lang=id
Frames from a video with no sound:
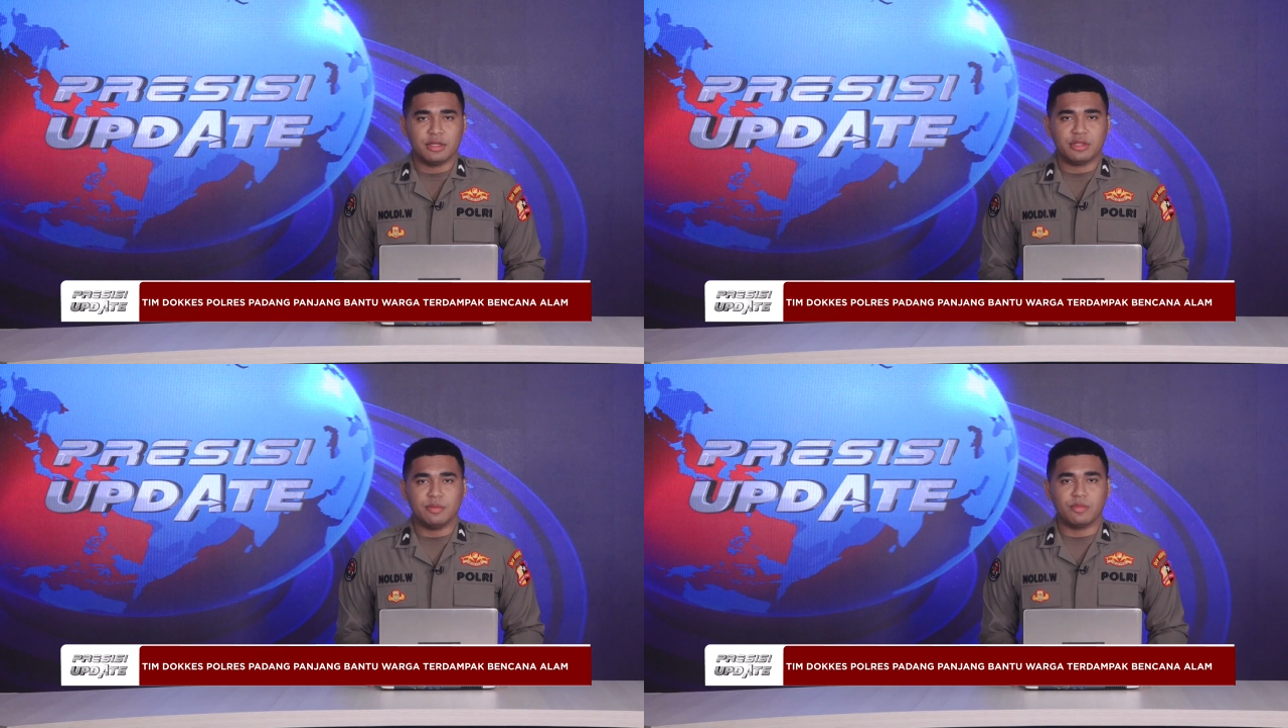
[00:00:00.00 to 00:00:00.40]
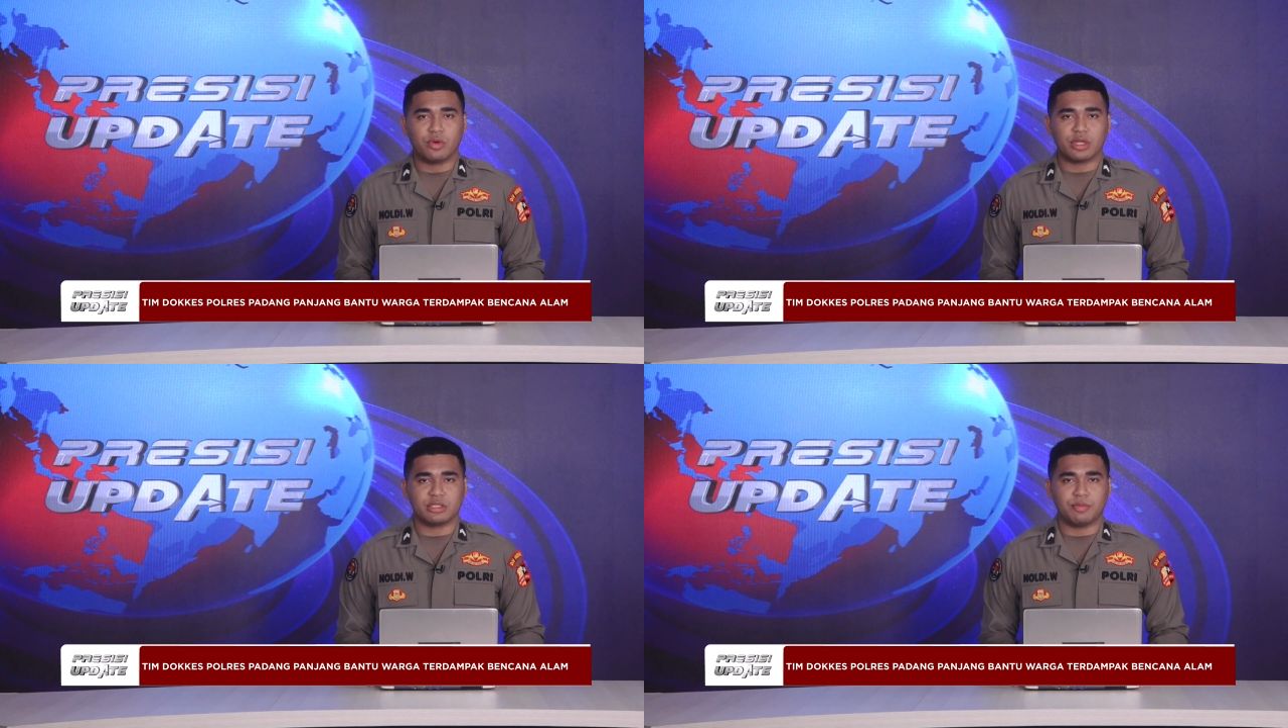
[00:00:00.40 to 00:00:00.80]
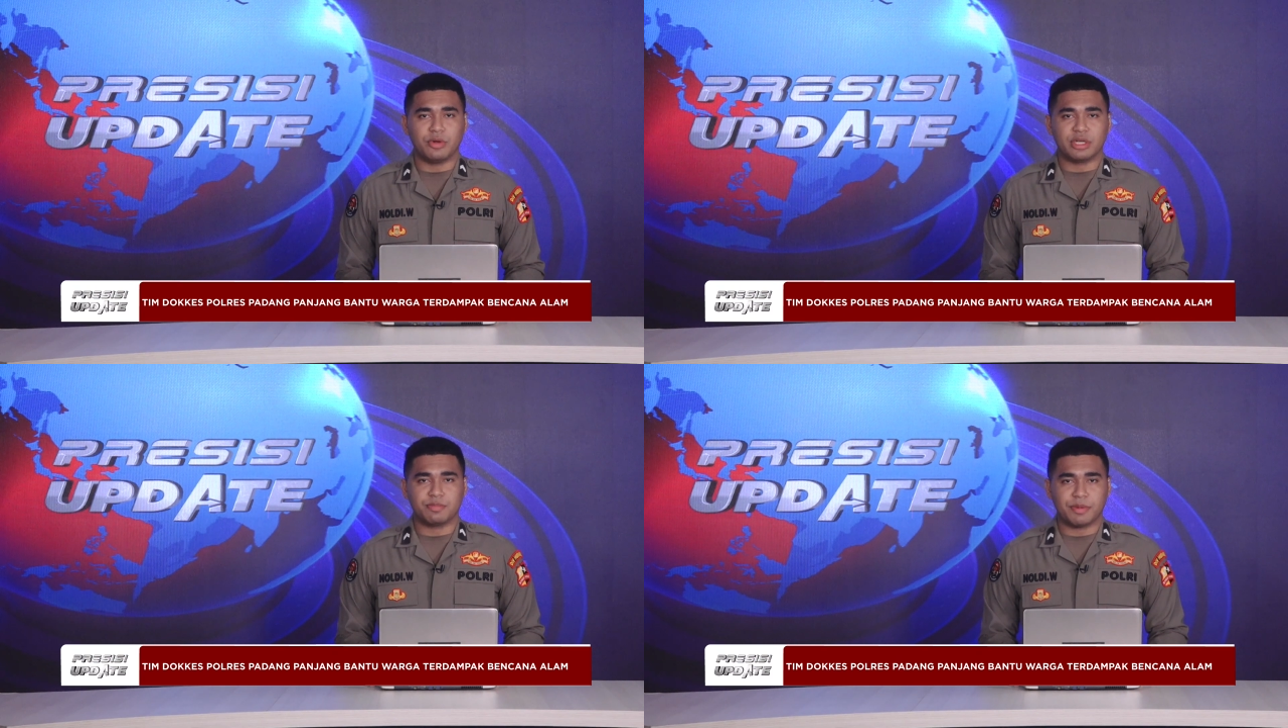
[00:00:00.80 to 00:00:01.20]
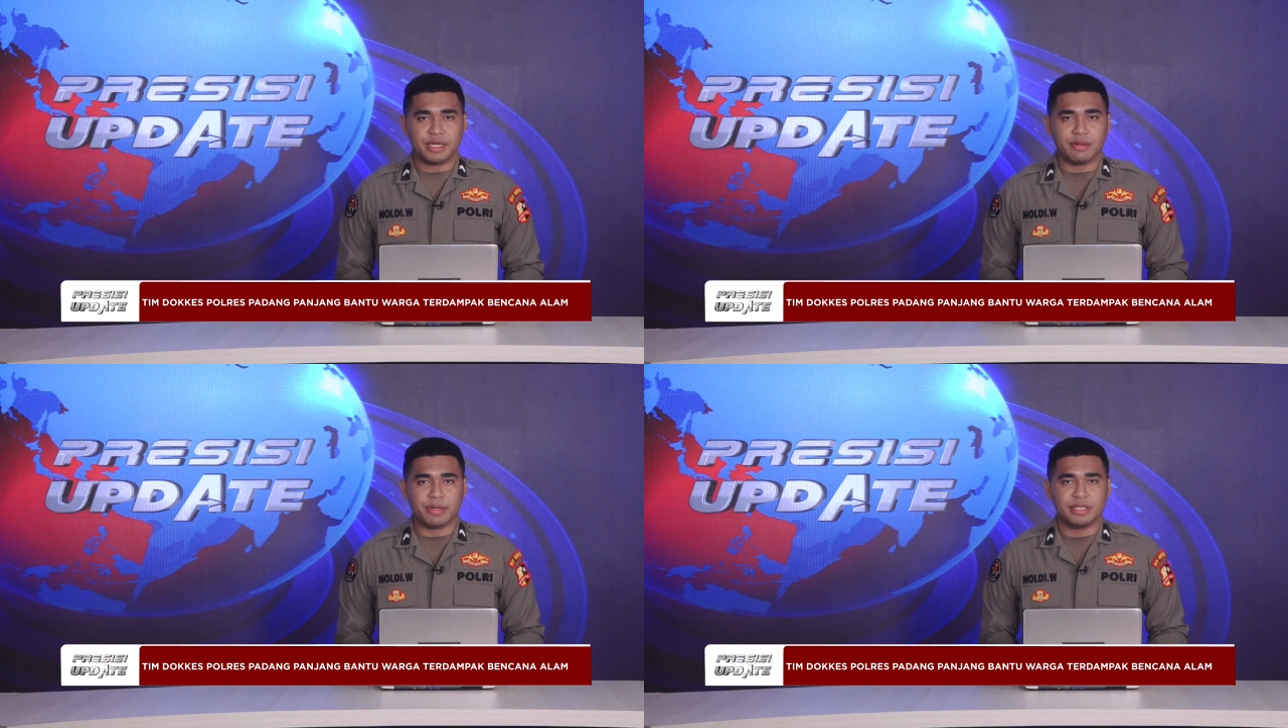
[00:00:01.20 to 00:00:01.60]
tim Dokes Polres
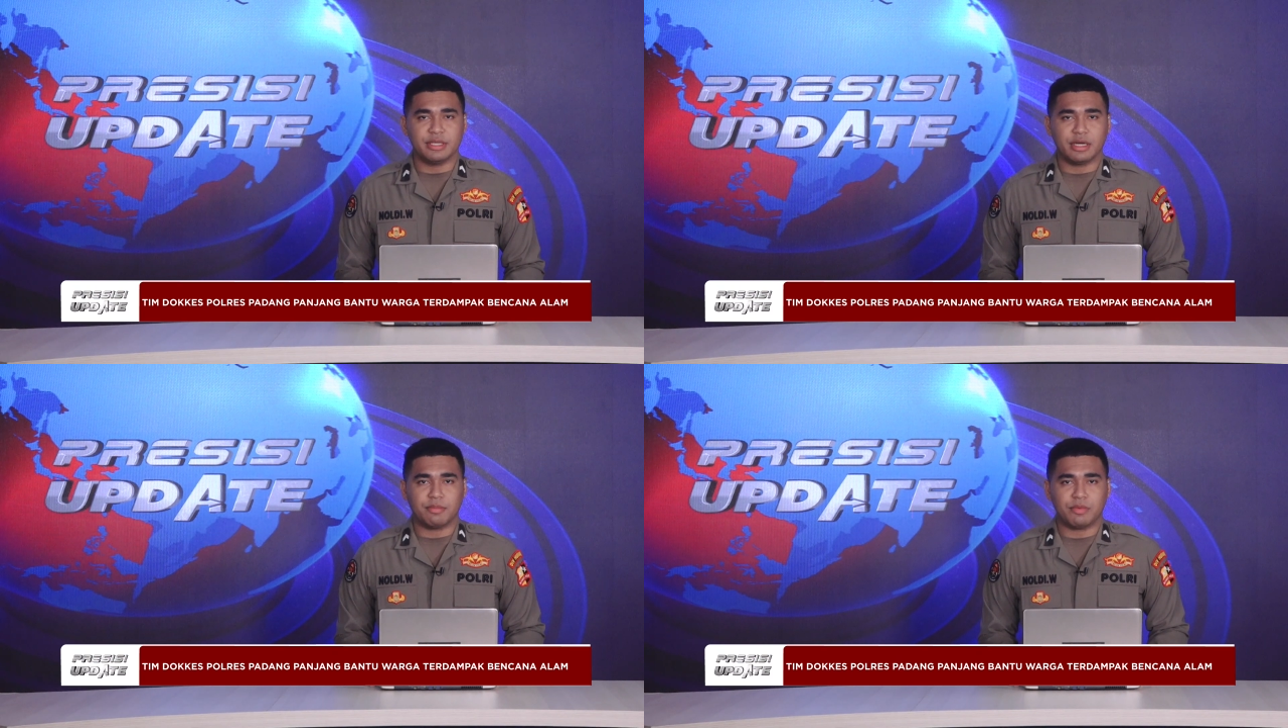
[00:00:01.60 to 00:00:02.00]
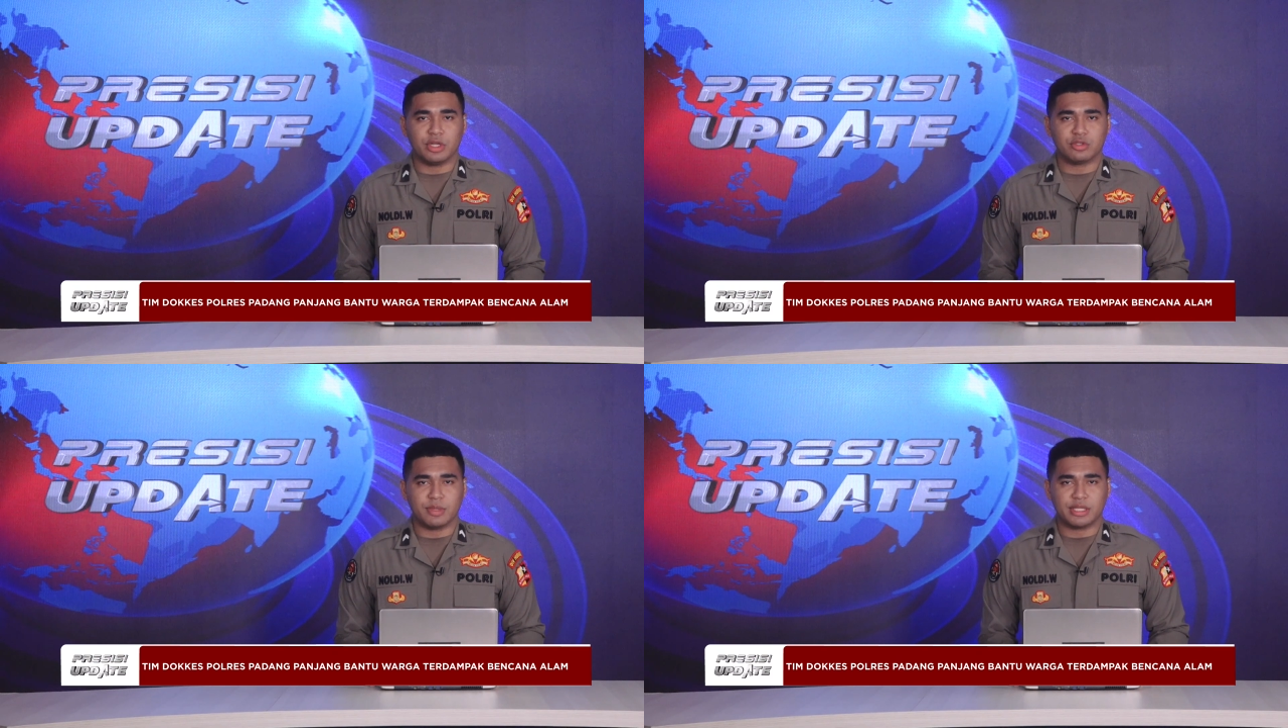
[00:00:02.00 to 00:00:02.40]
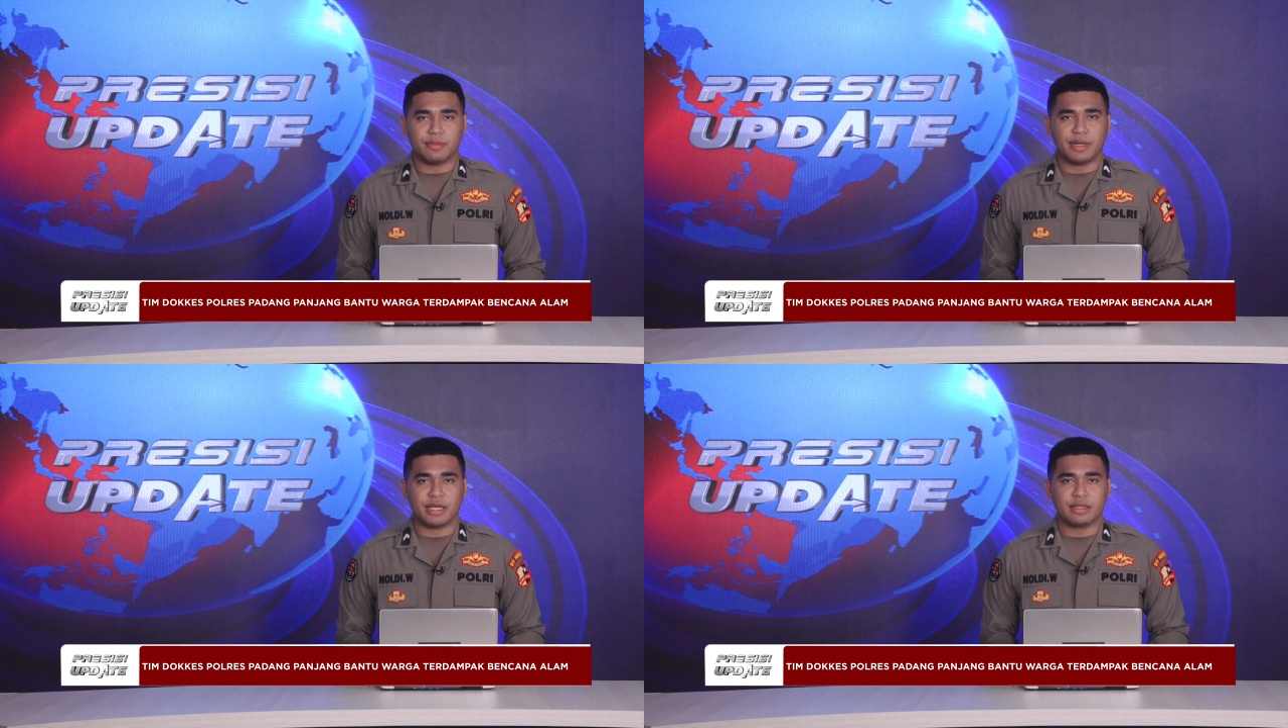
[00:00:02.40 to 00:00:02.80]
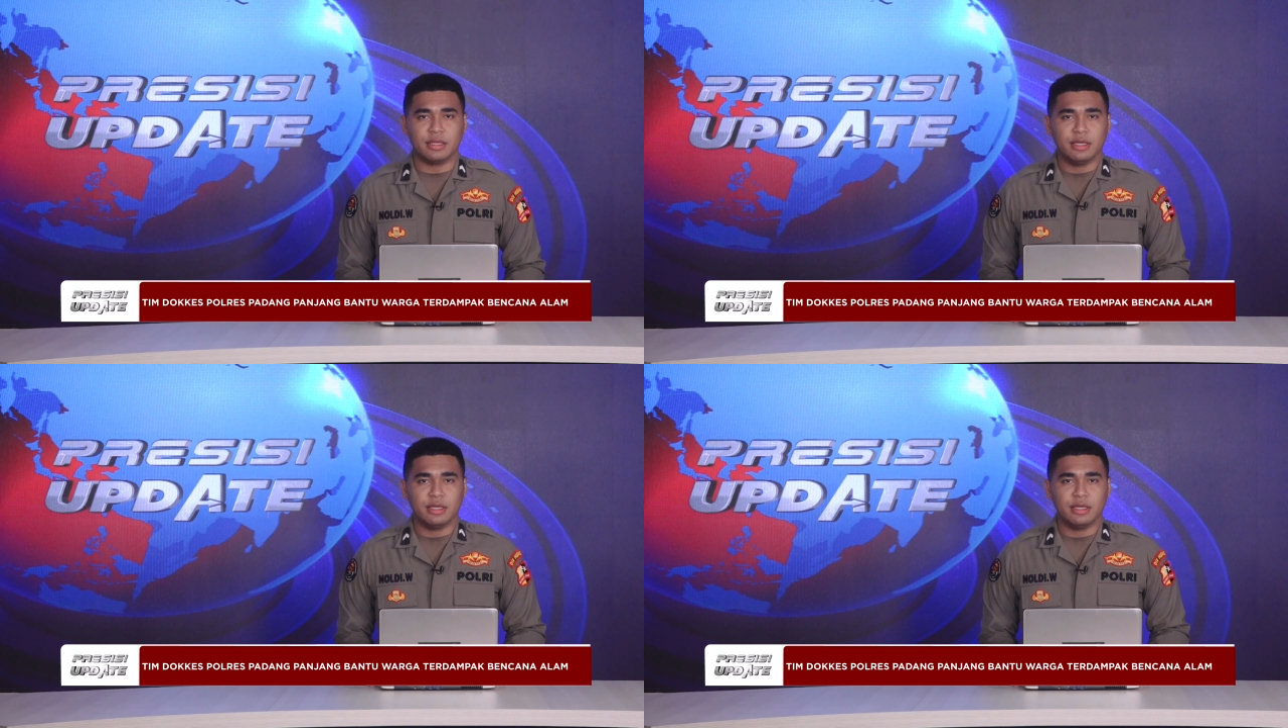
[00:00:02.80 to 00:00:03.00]
Padang Panjang, Polda Sumatera Barat